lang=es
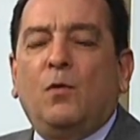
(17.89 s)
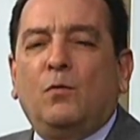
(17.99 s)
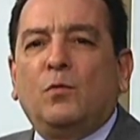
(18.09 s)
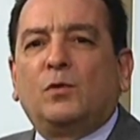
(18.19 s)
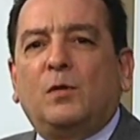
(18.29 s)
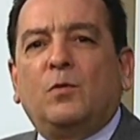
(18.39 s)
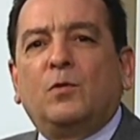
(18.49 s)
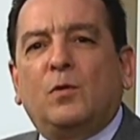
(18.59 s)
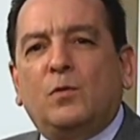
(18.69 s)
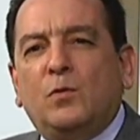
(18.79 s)
un
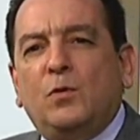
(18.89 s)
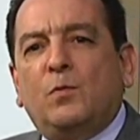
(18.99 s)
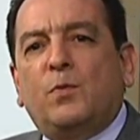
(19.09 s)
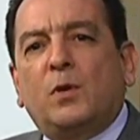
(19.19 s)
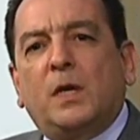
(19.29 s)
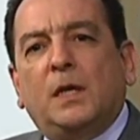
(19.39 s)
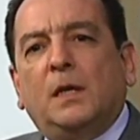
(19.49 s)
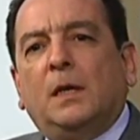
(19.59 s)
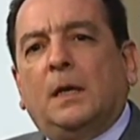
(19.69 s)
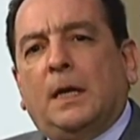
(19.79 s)
motivo de orgullo porque
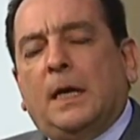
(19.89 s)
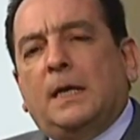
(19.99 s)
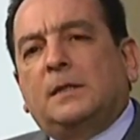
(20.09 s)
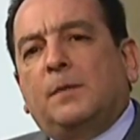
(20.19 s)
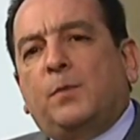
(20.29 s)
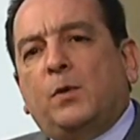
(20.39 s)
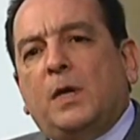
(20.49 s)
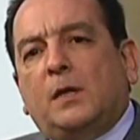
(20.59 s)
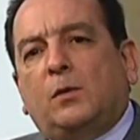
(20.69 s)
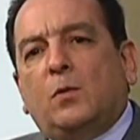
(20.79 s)
este
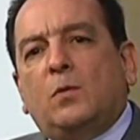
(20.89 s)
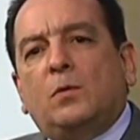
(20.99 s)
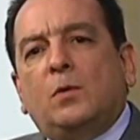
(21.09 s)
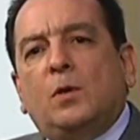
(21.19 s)
proyecto